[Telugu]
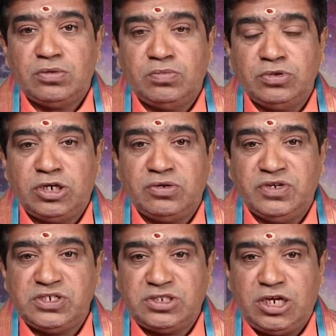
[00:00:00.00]
ముందడుగు
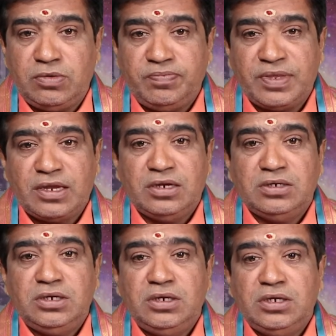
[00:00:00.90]
వేస్తారు
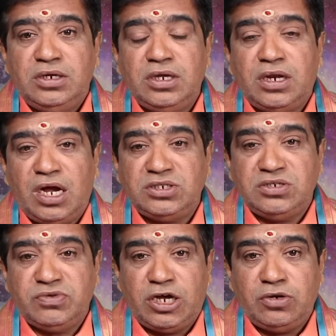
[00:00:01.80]
ఈ
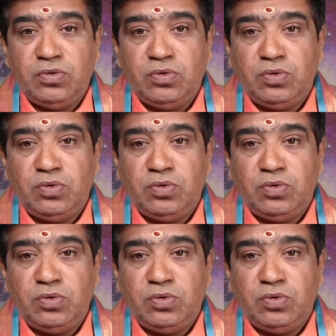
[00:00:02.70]
రాశి వారు